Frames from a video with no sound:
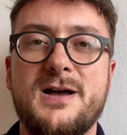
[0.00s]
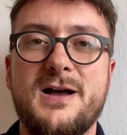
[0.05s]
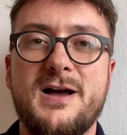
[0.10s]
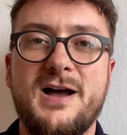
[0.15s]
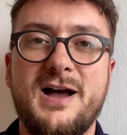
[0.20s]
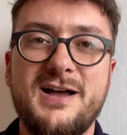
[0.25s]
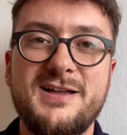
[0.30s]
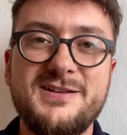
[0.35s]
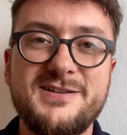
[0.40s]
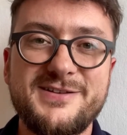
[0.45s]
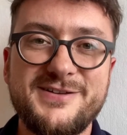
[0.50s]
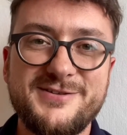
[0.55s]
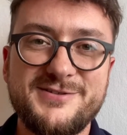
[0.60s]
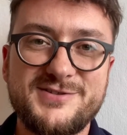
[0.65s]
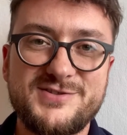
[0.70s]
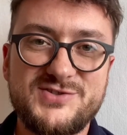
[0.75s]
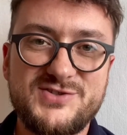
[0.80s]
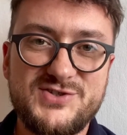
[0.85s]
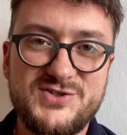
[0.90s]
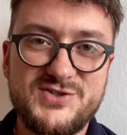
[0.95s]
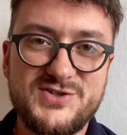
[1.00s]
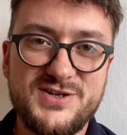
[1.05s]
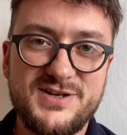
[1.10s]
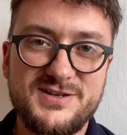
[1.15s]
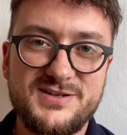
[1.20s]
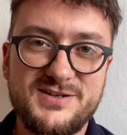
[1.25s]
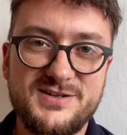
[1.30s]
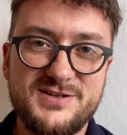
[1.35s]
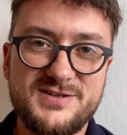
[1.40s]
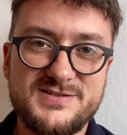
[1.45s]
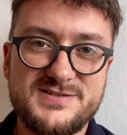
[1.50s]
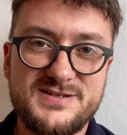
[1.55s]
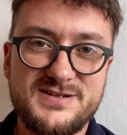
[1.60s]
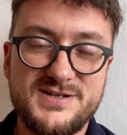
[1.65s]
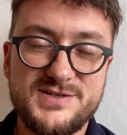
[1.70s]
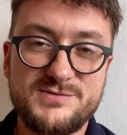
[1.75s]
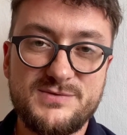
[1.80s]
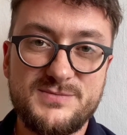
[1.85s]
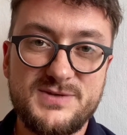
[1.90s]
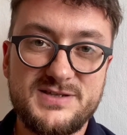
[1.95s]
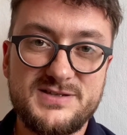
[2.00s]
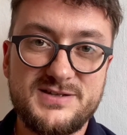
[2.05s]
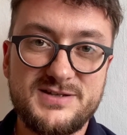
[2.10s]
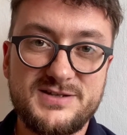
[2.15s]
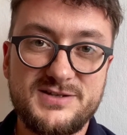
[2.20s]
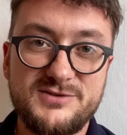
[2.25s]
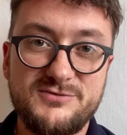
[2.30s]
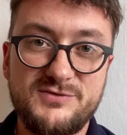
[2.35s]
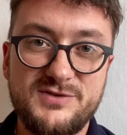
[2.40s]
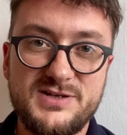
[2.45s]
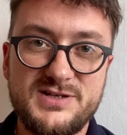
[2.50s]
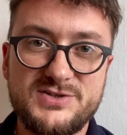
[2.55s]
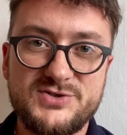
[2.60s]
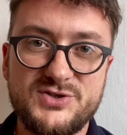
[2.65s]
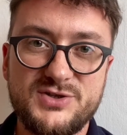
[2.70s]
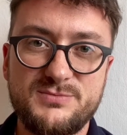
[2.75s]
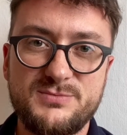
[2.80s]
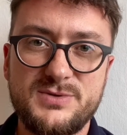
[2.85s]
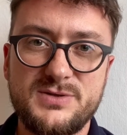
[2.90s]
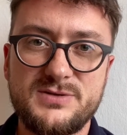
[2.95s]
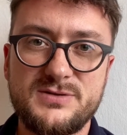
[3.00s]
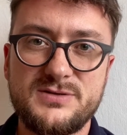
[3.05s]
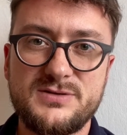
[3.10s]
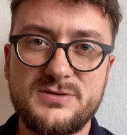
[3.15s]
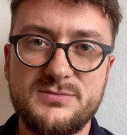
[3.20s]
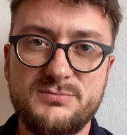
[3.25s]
Ale dzisiaj znalazłem jednak chwilę, żeby